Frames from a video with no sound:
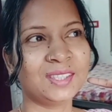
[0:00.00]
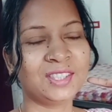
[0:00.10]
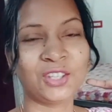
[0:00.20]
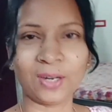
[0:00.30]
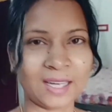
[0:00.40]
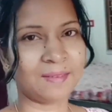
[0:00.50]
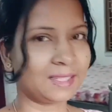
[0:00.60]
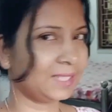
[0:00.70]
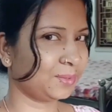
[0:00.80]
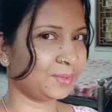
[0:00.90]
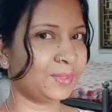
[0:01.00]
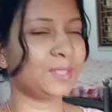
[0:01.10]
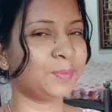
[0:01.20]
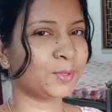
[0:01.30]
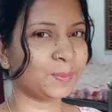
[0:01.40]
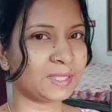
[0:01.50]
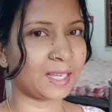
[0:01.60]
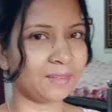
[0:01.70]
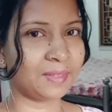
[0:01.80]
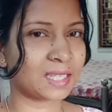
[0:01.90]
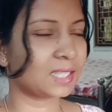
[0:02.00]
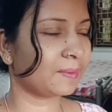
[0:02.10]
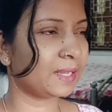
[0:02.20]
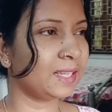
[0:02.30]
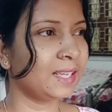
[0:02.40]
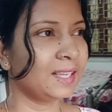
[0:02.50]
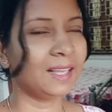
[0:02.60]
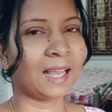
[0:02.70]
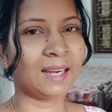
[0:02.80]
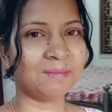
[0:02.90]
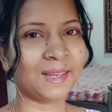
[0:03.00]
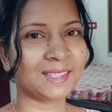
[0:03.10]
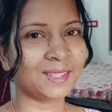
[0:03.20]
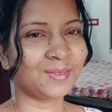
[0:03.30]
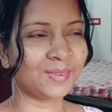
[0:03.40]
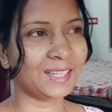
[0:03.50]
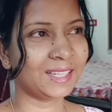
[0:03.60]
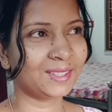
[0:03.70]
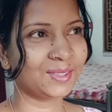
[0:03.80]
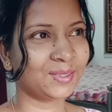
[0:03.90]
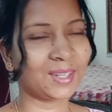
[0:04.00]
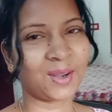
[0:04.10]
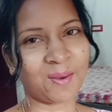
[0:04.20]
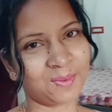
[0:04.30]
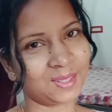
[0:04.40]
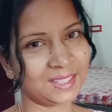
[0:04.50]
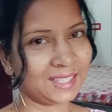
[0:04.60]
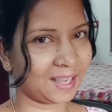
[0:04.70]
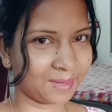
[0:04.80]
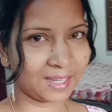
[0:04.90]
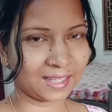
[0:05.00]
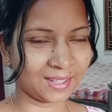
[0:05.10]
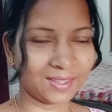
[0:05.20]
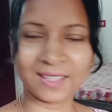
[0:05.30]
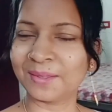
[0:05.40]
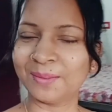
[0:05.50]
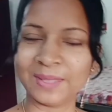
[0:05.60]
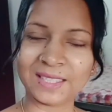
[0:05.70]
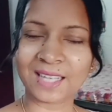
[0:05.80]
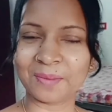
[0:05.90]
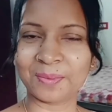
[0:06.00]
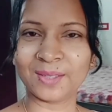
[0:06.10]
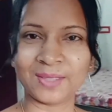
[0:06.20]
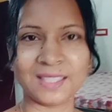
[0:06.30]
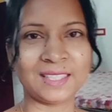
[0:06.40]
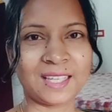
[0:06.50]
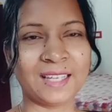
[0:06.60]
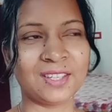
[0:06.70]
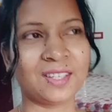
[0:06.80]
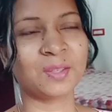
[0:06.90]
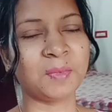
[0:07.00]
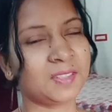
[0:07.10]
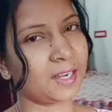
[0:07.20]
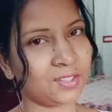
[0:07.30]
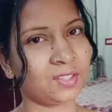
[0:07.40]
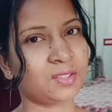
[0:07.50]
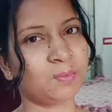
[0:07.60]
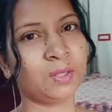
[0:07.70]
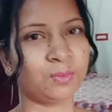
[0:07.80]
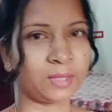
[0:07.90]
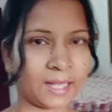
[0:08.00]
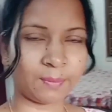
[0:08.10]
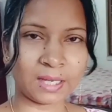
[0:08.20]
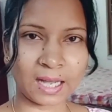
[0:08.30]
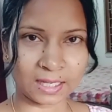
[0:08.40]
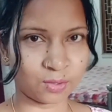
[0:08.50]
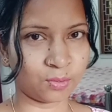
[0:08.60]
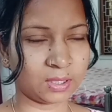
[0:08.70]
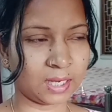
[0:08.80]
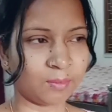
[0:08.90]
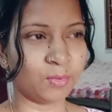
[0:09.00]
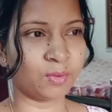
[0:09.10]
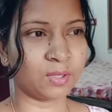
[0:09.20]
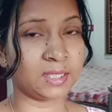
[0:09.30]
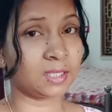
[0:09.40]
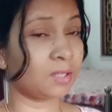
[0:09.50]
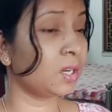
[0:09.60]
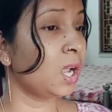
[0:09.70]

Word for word: ছটা বাজে তখন উঠেছি প্রথমে সাড়ে পাঁচটার সময় অ্যালার্ম বাজলো ফোনে তো ওটা অফ করে দিয়ে আবার আধা ঘন্টা ঘুমিয়েছি তারপরে উঠেছি সাড়ে ছটার সময় সাড়ে ছটার সময় উঠেই আমি কাজ করতে আরম্ভ করে দিয়েছি কারণ